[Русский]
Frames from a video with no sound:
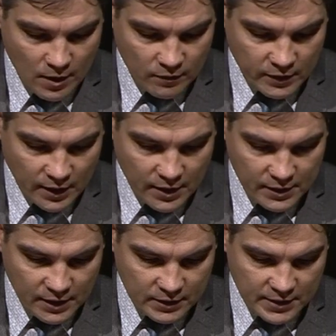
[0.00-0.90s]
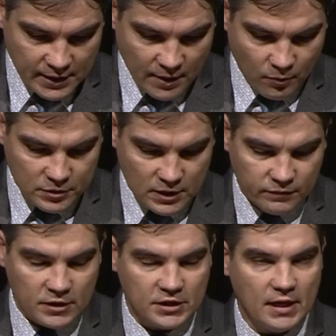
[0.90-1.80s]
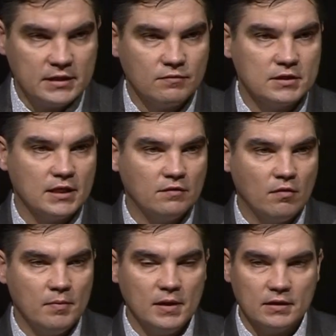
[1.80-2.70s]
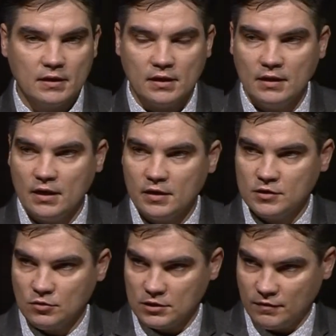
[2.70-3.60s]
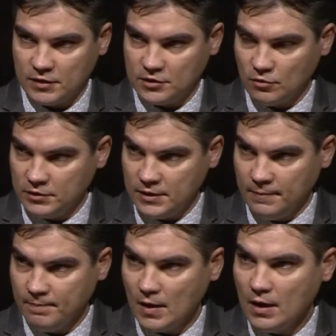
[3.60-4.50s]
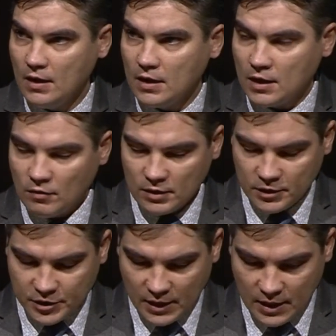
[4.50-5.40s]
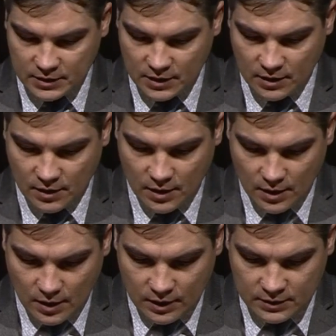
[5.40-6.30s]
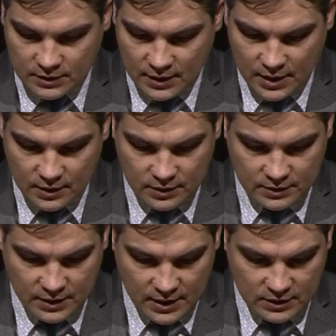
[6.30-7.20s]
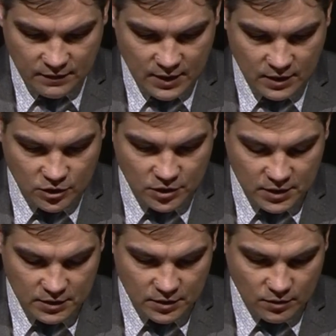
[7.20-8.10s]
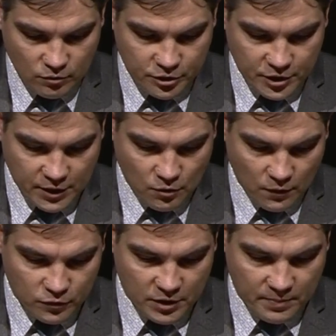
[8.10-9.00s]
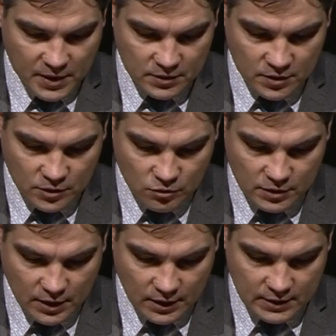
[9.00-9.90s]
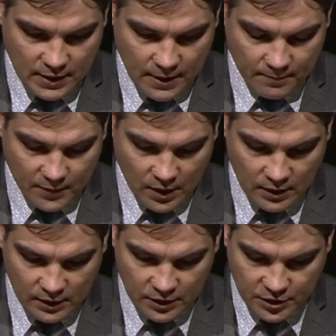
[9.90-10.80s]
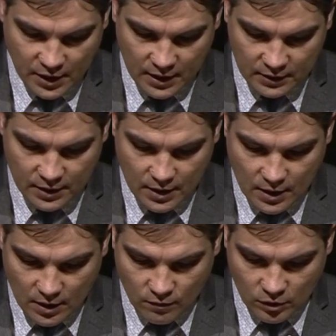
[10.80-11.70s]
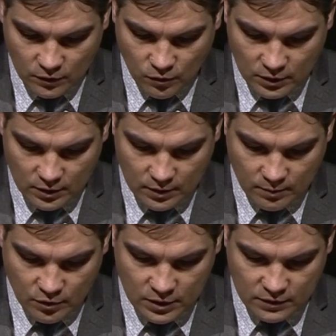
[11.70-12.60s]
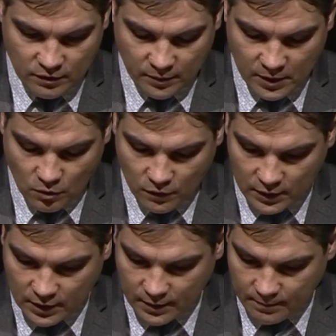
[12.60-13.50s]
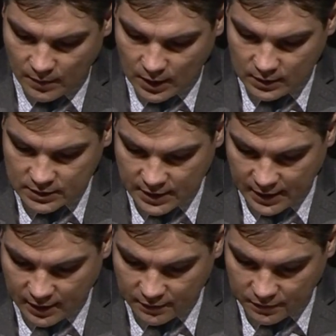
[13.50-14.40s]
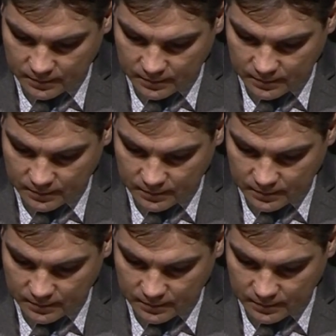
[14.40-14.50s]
Вторая книга Деяний апостолов начинается вот с этого момента, когда Христос вознесся, и вот начинается де- действие или жизнь учеников уже без Иисуса Христа, когда начинает вот-вот будет сформирована церковь.